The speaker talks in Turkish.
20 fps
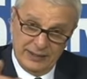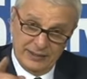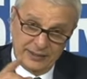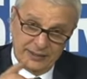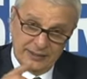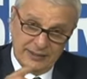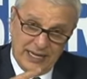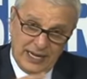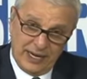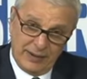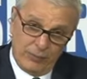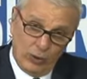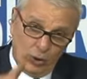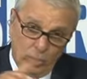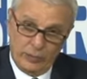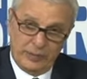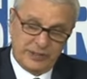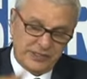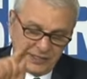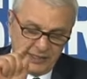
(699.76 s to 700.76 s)
darbe
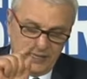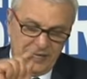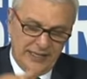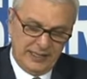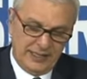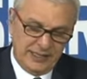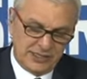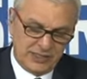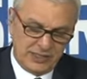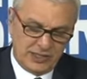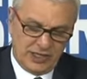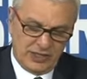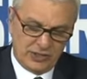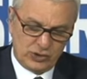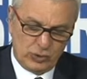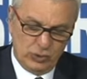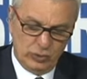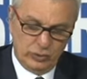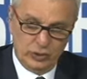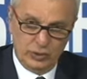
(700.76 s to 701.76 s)
olmasına herkesin
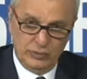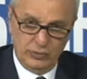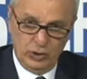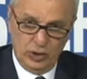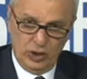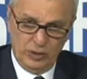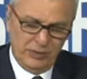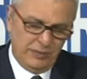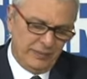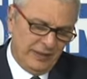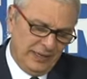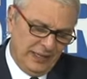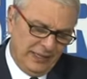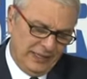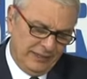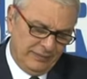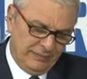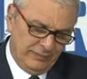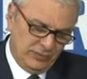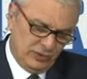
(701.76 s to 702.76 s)
karşı olduğunu biliyorum ama
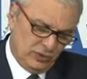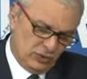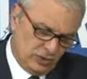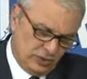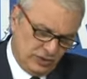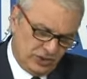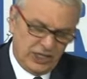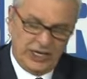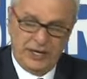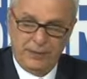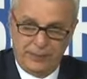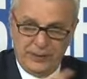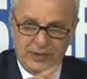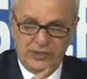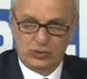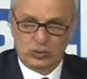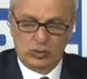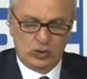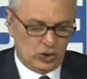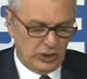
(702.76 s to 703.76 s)
hani CHP'yi
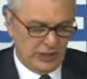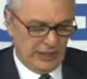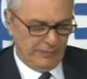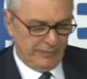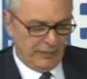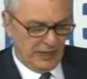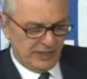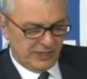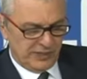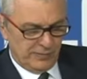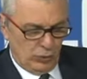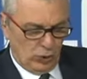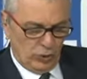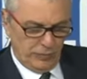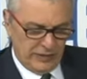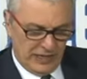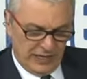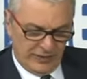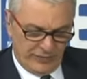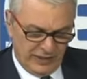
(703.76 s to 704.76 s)
suçlayan bazı
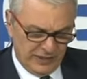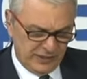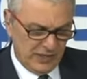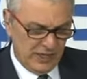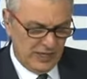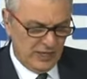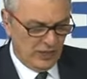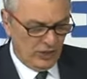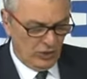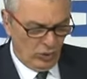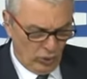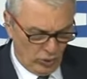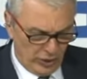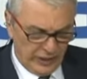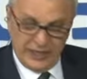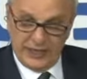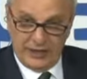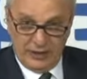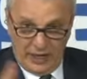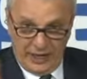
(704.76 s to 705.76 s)
bölümler var.
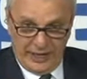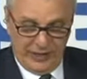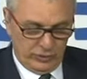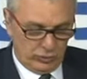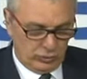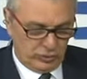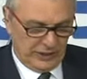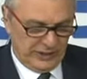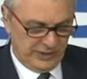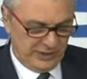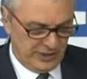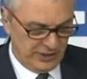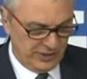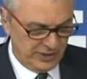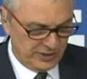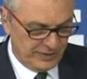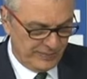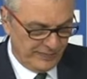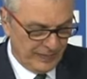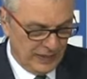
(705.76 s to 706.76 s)
Orayı ayrı
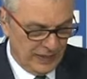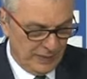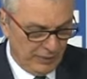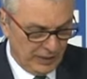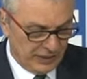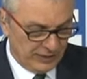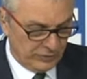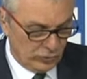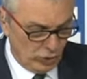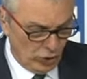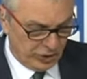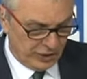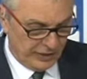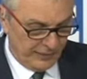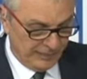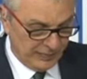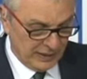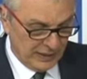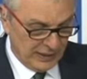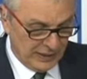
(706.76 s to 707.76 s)
tutarsanız. Bakın diyor ki
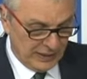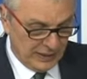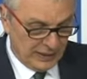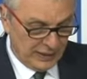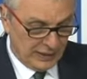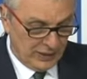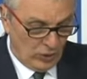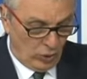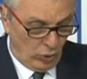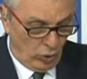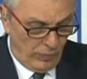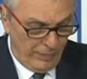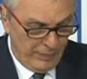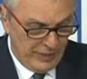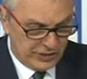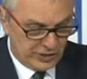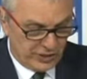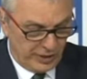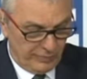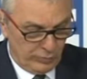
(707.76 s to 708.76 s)

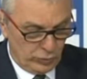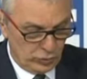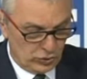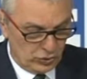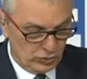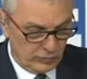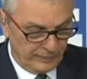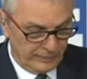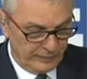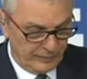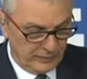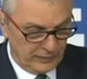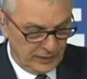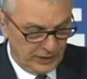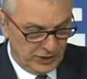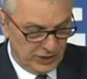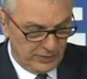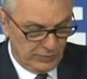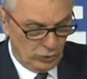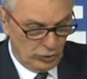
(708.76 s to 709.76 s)
15 Temmuz
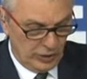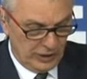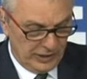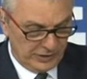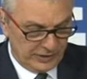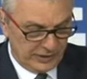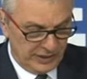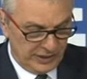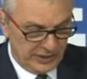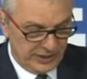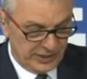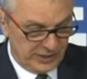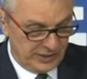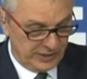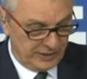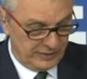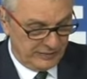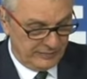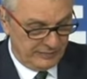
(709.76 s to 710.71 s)
2016 gecesi